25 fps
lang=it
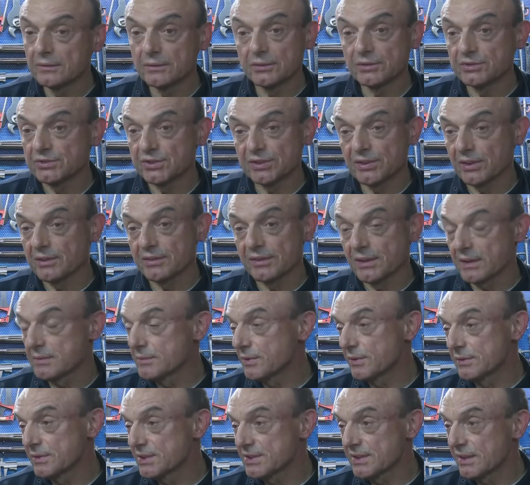non ci
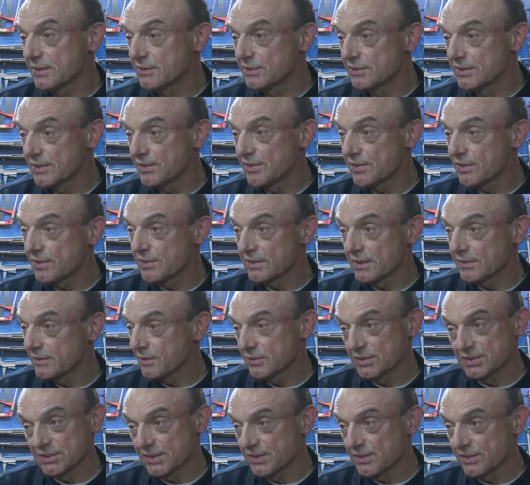troveremmo in queste condizioni,
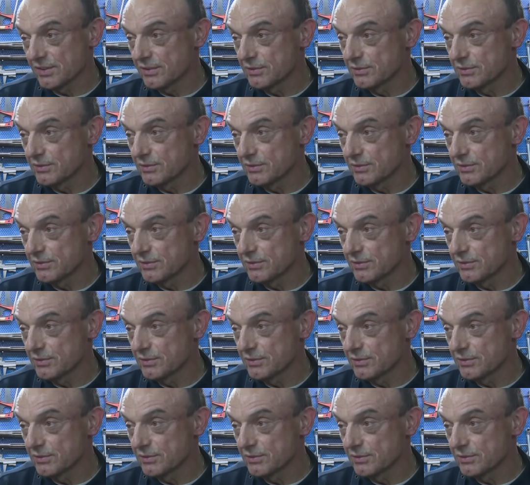questo è